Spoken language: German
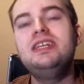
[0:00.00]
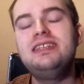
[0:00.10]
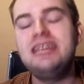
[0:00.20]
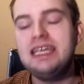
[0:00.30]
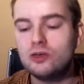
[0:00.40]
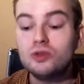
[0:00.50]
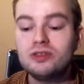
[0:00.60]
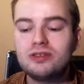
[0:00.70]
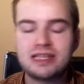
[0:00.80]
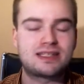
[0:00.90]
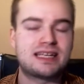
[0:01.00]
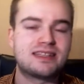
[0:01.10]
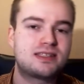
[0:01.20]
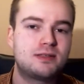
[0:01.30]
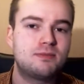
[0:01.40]
Ideen und das
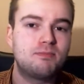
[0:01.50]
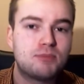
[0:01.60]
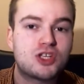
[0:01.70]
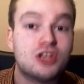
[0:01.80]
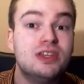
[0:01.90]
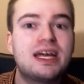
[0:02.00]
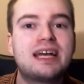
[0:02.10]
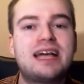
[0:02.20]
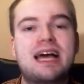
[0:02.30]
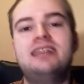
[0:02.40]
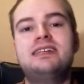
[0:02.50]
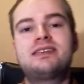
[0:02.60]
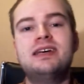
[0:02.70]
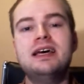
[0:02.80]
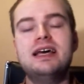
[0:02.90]
ganz Besondere daran
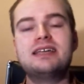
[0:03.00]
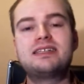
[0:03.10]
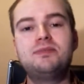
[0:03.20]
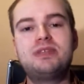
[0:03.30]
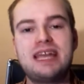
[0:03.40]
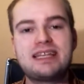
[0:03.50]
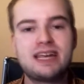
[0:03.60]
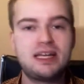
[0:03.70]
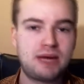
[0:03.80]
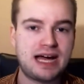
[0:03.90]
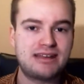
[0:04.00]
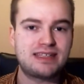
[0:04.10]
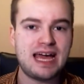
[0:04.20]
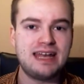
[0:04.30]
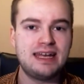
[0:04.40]
ist, es gibt derzeit
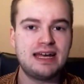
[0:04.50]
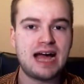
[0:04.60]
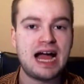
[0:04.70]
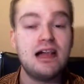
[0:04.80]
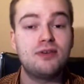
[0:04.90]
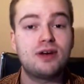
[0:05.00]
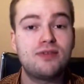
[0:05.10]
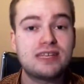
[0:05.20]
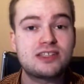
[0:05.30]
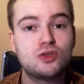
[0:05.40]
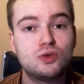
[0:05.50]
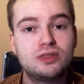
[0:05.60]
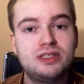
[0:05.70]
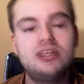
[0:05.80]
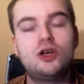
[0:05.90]
bereits eine
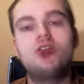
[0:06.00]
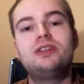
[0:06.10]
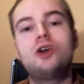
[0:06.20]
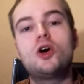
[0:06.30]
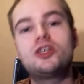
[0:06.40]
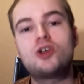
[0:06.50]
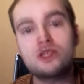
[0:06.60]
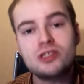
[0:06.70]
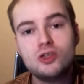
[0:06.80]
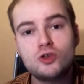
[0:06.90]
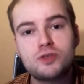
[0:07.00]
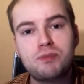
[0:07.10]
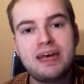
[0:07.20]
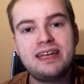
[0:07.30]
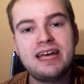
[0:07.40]
Alpha-Version, die könnt ihr euch kostenlos
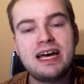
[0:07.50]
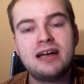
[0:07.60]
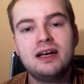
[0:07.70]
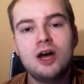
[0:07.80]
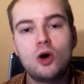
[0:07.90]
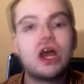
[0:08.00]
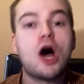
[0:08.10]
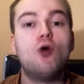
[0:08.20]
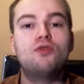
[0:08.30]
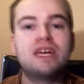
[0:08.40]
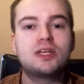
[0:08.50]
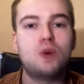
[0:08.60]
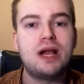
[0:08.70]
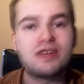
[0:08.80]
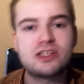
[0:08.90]
bei der oder auf der
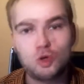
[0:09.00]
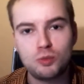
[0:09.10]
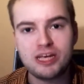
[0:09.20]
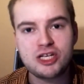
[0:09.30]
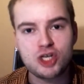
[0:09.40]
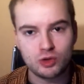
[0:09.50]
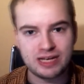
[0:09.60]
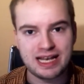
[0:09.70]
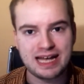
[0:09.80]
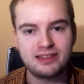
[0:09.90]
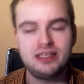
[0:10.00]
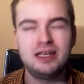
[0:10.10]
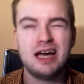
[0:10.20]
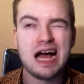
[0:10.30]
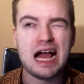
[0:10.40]
Duellvers Homepage herunterladen.
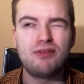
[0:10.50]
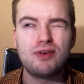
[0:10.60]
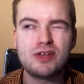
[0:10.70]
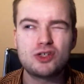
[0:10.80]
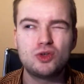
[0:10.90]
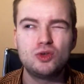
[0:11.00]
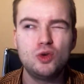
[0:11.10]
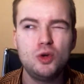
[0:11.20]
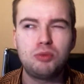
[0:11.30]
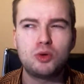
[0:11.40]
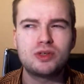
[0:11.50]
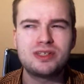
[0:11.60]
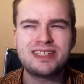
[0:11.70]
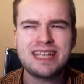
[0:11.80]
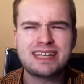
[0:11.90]
Die Alpha-Version
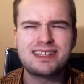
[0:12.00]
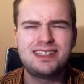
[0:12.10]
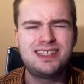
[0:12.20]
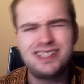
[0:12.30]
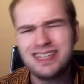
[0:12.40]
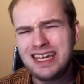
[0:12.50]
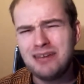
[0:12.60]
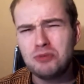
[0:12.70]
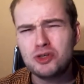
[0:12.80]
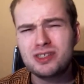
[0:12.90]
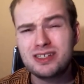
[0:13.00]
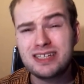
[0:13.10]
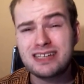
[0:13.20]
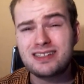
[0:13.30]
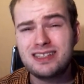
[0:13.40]
0.6c müsste es
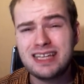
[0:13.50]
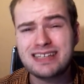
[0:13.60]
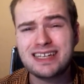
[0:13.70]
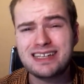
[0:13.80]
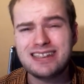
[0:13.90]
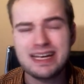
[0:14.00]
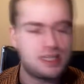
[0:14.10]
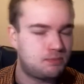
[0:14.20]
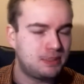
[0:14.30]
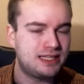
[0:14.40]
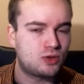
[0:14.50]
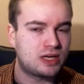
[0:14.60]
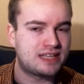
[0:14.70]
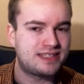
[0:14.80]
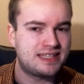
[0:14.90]
jetzt derzeit sein, ich bin nicht so
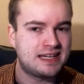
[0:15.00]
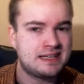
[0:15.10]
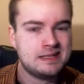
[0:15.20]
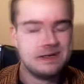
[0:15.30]
ganz sicher,